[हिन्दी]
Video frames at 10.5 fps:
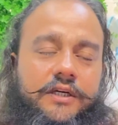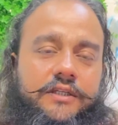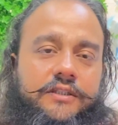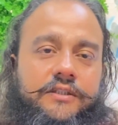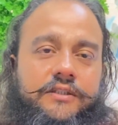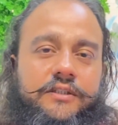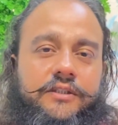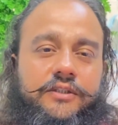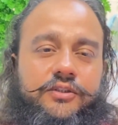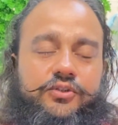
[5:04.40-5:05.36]
तक
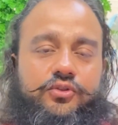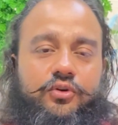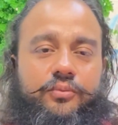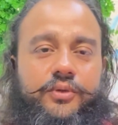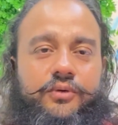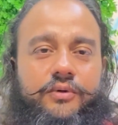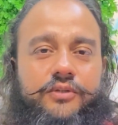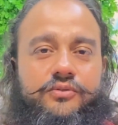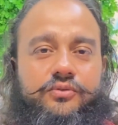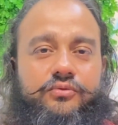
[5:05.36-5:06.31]
जो भी
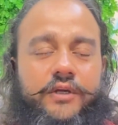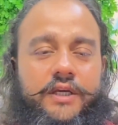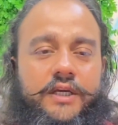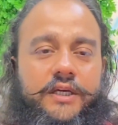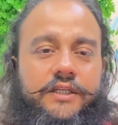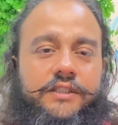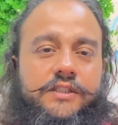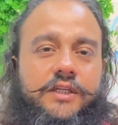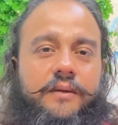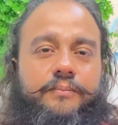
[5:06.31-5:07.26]
वस्तुएं हैं
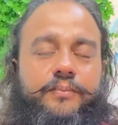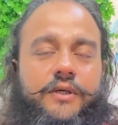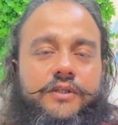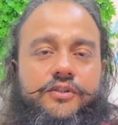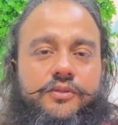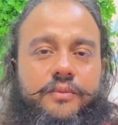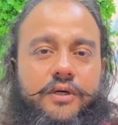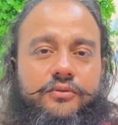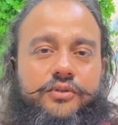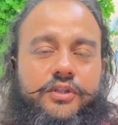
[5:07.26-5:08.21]
सब पंच
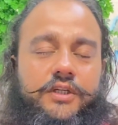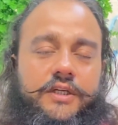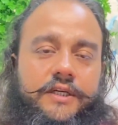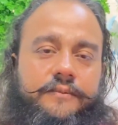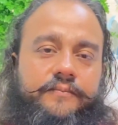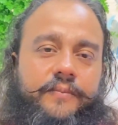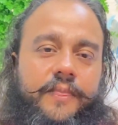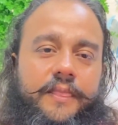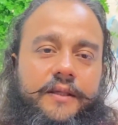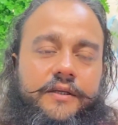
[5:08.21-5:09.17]
भौतिक हैं
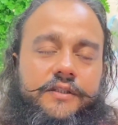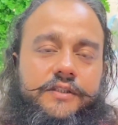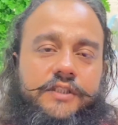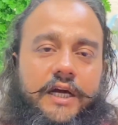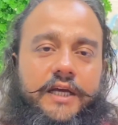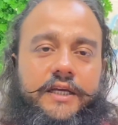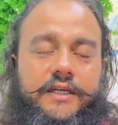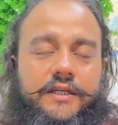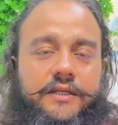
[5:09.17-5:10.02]
चाहे